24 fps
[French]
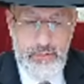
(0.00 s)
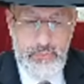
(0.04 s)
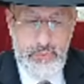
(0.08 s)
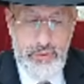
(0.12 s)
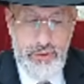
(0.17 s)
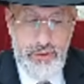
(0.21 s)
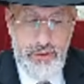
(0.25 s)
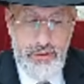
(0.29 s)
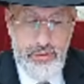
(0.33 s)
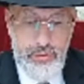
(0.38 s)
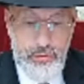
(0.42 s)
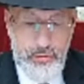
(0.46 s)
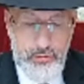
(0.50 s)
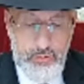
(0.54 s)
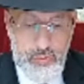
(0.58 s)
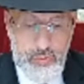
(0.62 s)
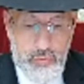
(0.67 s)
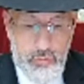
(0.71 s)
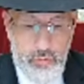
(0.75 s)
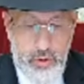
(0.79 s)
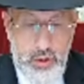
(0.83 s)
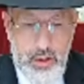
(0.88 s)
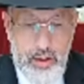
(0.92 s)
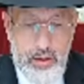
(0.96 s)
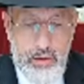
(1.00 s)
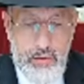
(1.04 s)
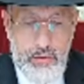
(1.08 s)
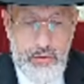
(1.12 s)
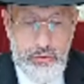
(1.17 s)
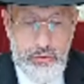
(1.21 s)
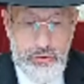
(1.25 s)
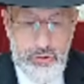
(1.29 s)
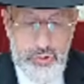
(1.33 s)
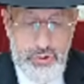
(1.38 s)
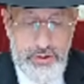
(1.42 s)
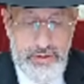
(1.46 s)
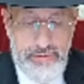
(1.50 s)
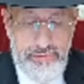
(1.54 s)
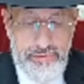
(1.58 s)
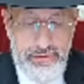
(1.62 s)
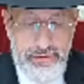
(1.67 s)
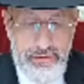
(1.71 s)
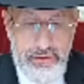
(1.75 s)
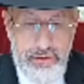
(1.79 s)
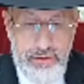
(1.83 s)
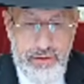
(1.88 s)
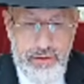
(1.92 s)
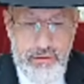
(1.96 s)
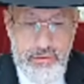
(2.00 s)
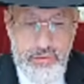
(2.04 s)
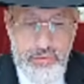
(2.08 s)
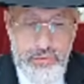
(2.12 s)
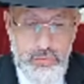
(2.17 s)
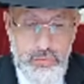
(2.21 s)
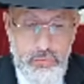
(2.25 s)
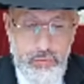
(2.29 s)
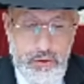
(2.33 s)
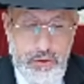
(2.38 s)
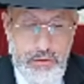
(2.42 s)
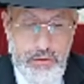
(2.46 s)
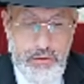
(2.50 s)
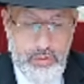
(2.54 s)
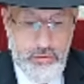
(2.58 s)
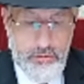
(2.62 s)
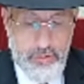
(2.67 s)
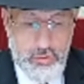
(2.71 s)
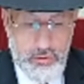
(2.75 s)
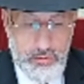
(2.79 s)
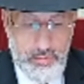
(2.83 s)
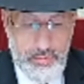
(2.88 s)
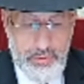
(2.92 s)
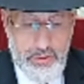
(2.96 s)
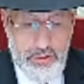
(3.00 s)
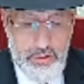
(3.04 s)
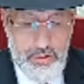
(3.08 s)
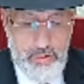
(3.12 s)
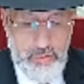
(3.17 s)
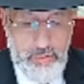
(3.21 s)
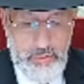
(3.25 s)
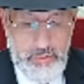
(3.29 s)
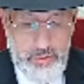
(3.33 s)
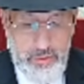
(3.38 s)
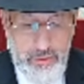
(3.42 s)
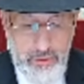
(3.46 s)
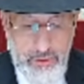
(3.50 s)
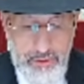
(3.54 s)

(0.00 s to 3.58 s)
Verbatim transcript: est ce soir le jeudi 21 du mois d'octobre et le